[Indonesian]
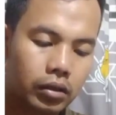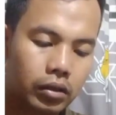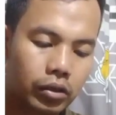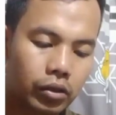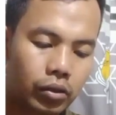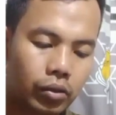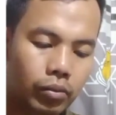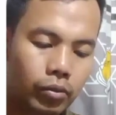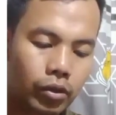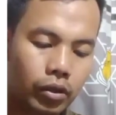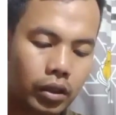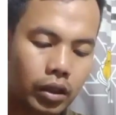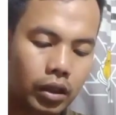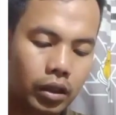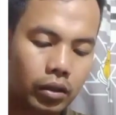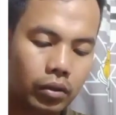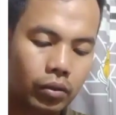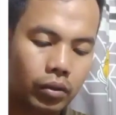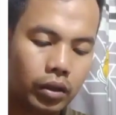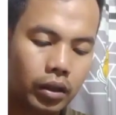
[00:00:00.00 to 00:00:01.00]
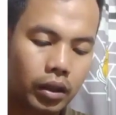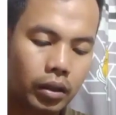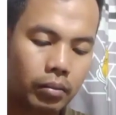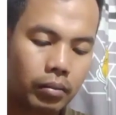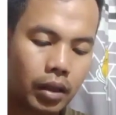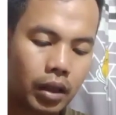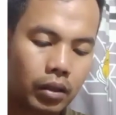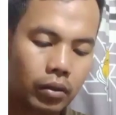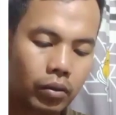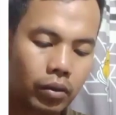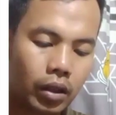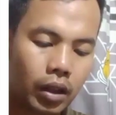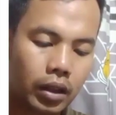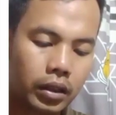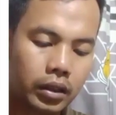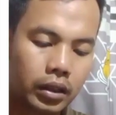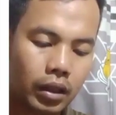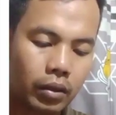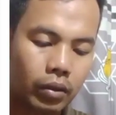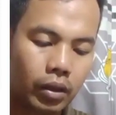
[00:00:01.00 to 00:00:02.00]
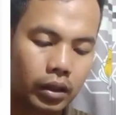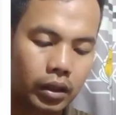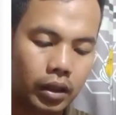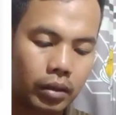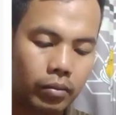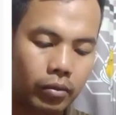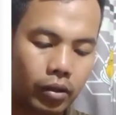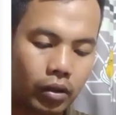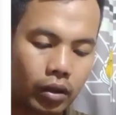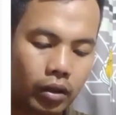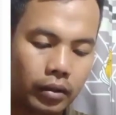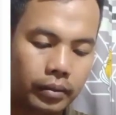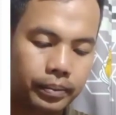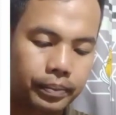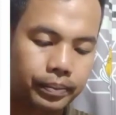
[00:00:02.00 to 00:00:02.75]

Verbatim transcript: Sumut itu di Madura, Jawa Timur.